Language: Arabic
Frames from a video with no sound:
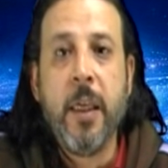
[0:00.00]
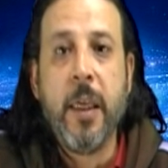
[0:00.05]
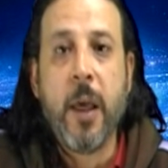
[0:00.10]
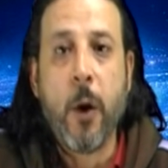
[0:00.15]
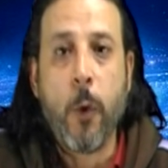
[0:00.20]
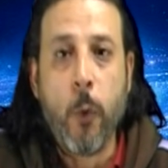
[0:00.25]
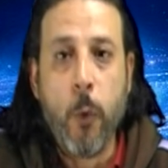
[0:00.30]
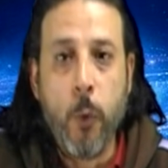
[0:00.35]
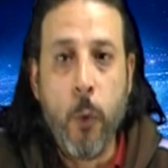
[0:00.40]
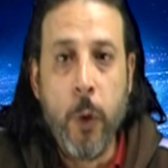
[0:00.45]

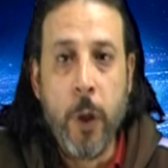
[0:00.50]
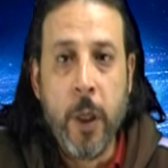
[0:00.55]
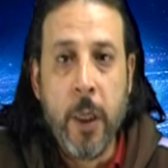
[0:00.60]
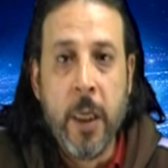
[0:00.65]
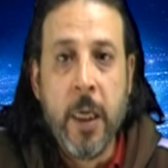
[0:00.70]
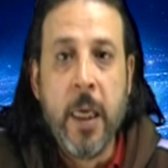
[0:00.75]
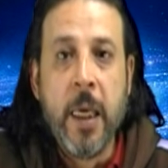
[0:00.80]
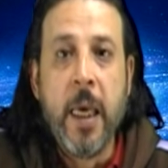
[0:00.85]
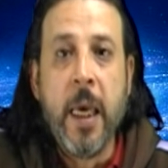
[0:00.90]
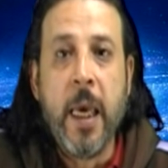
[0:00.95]
يقول
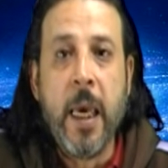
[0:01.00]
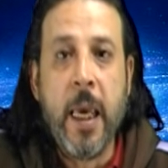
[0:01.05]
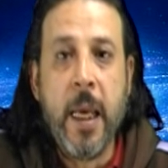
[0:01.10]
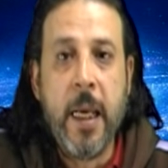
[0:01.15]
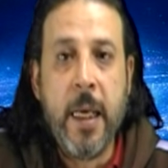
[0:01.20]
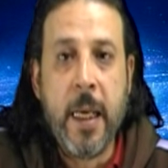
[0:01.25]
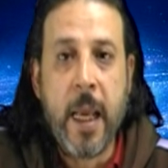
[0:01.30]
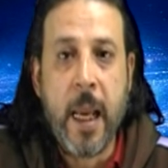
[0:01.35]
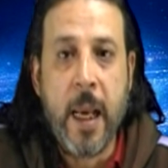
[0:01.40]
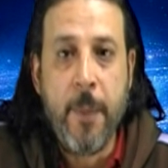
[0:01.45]

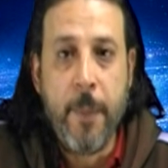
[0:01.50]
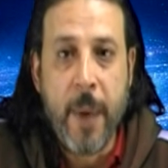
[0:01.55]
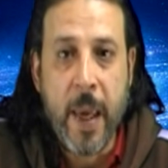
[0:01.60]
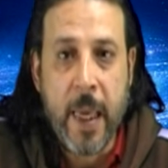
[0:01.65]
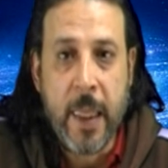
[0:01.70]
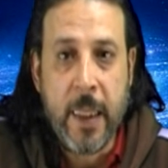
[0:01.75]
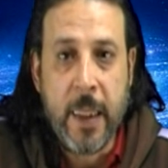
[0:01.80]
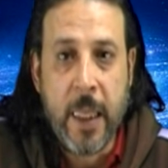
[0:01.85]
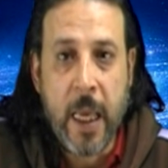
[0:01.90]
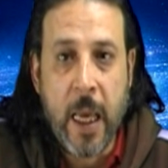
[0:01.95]
إن
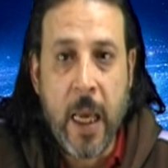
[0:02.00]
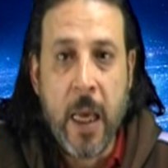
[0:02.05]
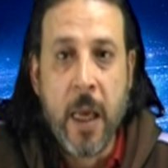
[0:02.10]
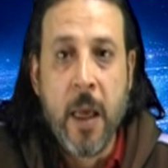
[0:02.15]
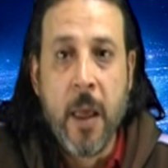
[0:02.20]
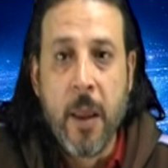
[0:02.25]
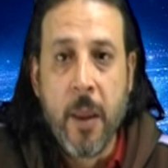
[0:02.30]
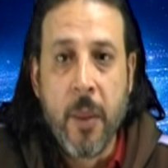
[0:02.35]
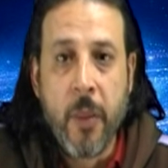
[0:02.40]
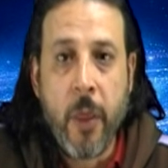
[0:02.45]
المادة
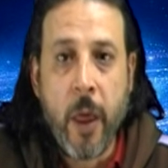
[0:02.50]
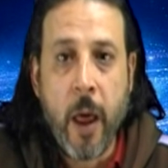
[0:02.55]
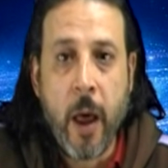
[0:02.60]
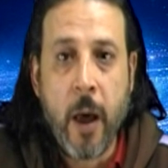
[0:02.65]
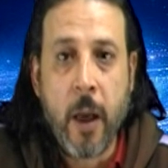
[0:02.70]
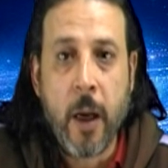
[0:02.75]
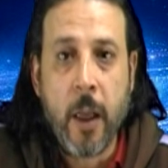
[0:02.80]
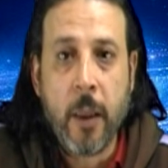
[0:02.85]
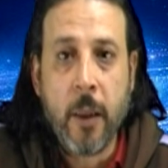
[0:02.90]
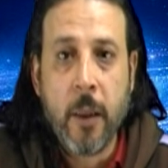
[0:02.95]

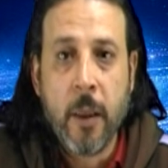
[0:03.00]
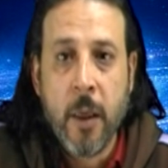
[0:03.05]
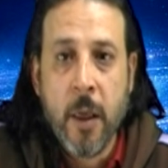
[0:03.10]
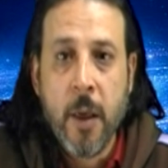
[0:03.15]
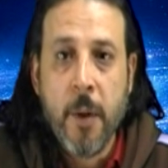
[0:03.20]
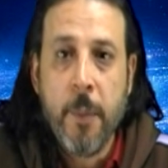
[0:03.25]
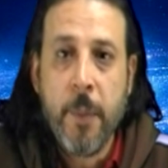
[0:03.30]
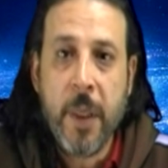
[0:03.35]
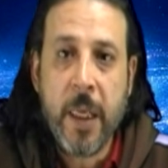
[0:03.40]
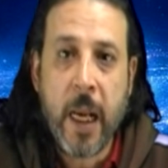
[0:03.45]
ظهرت
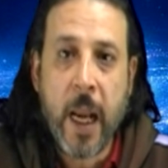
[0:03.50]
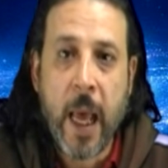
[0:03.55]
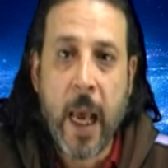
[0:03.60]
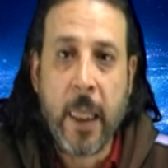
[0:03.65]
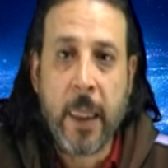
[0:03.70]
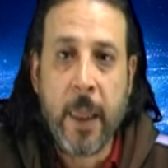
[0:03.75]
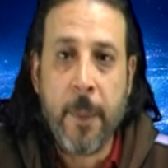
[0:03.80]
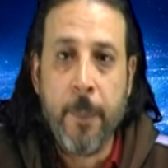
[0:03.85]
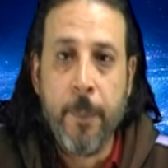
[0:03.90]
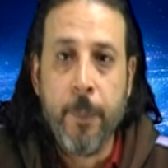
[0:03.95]
من
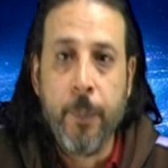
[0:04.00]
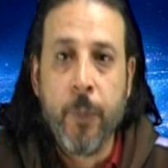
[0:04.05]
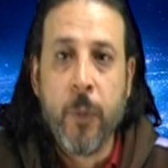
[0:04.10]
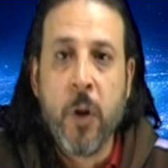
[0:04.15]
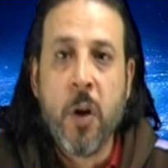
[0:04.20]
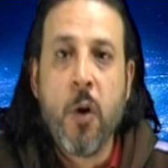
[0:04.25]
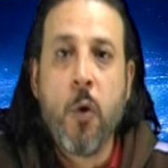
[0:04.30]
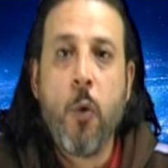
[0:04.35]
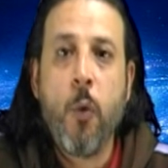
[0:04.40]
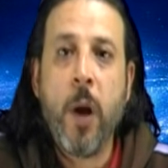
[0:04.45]
العدم
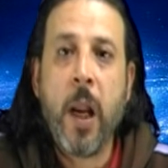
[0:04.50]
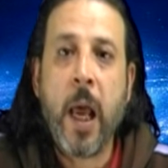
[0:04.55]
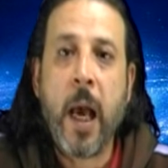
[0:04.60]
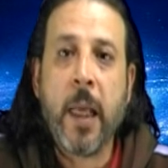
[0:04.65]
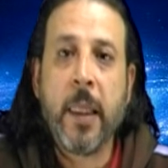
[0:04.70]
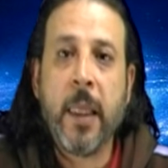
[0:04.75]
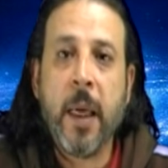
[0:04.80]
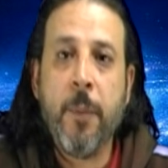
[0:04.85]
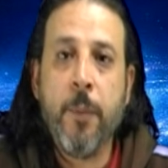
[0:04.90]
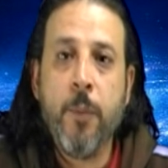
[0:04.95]

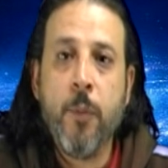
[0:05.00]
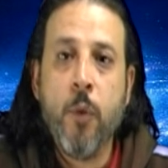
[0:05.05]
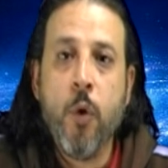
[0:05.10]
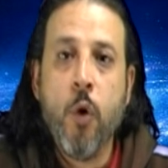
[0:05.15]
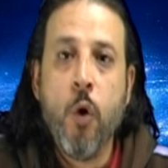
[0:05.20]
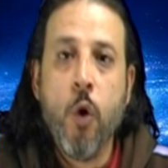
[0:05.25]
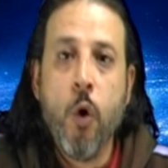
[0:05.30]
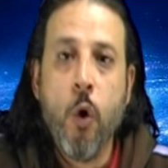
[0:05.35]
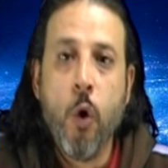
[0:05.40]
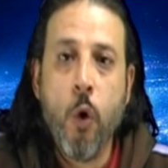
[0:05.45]
والعدم
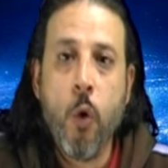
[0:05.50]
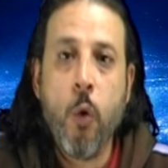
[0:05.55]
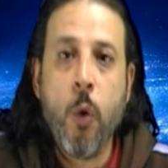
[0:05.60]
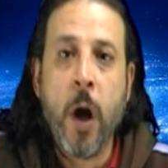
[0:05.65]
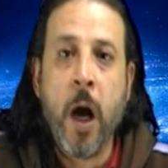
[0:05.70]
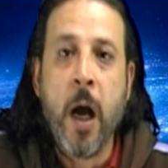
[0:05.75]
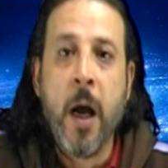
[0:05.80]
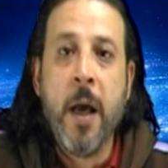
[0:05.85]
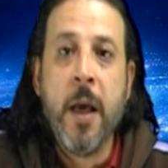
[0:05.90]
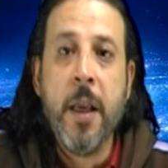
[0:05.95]

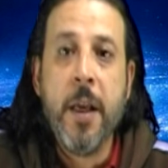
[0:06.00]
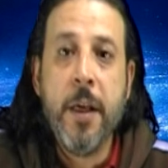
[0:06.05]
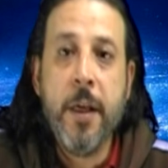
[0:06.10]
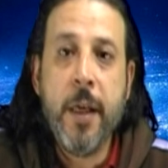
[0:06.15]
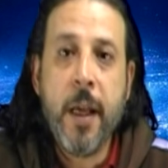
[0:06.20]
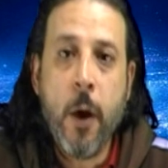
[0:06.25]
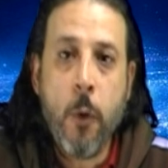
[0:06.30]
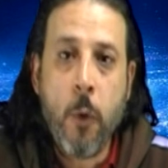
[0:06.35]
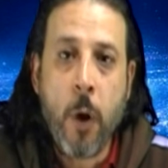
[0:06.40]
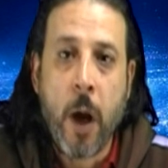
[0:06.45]
هو
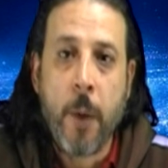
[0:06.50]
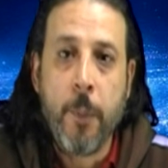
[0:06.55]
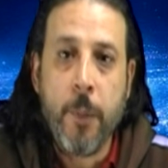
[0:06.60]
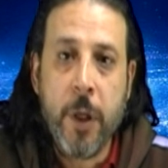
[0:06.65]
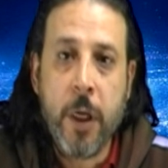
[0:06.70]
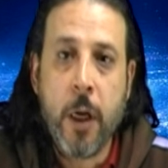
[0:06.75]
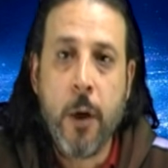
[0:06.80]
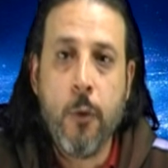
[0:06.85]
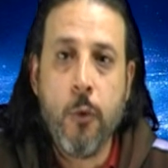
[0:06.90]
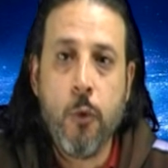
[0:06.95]
نوع
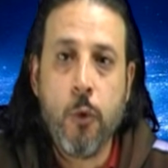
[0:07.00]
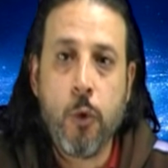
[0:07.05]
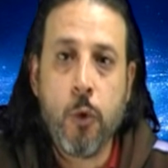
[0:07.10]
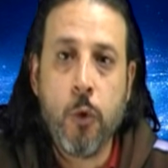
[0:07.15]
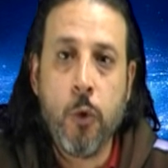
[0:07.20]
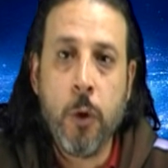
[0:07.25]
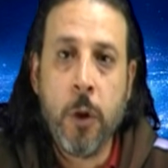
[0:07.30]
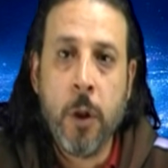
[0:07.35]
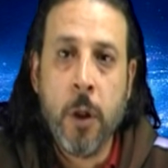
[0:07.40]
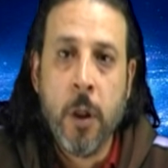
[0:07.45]
من
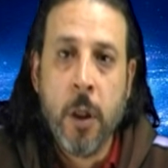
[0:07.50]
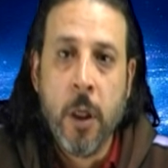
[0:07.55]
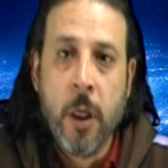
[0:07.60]
الوجود